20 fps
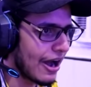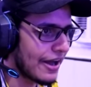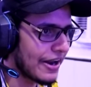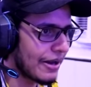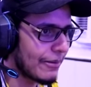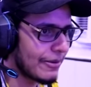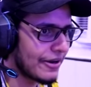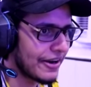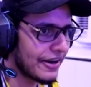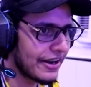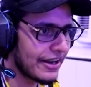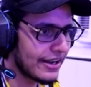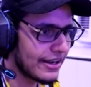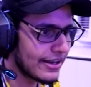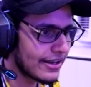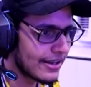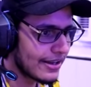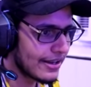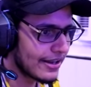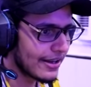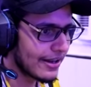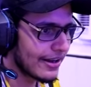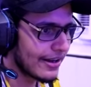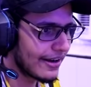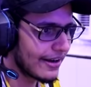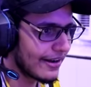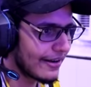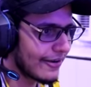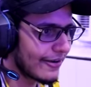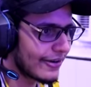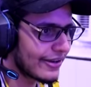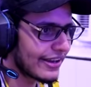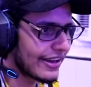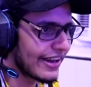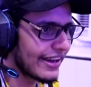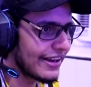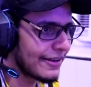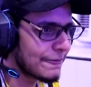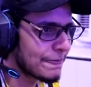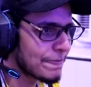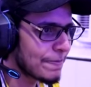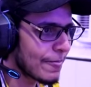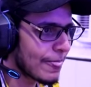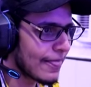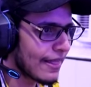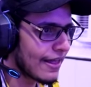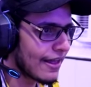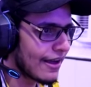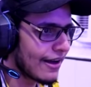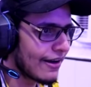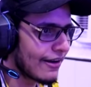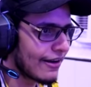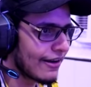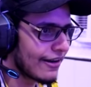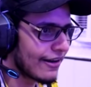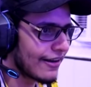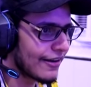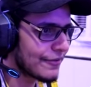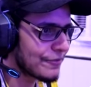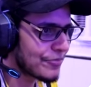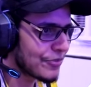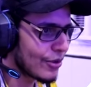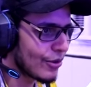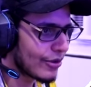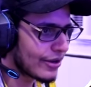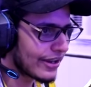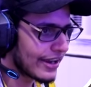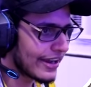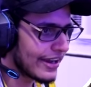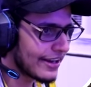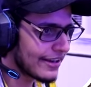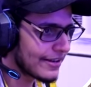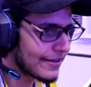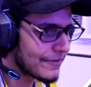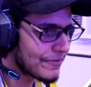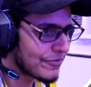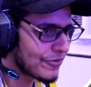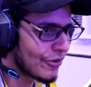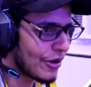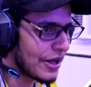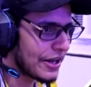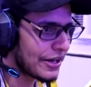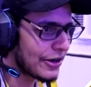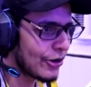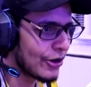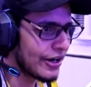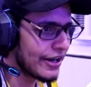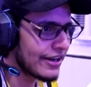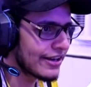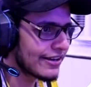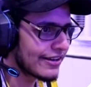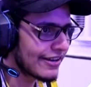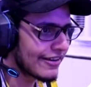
खाना बन रहा है ओके ओके वेरी गुड